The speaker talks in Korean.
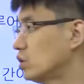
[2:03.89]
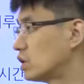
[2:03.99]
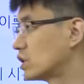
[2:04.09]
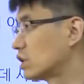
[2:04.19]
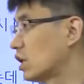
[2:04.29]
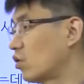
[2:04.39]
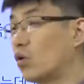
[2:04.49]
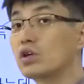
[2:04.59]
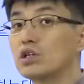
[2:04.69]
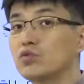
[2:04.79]
직장을
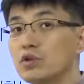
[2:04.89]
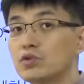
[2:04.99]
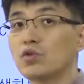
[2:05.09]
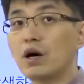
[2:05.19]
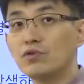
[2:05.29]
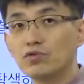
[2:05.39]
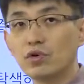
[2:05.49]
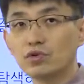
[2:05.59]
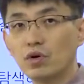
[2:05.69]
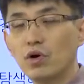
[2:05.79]
얻기 위해서 관둔
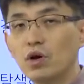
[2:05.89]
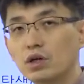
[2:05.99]
거죠.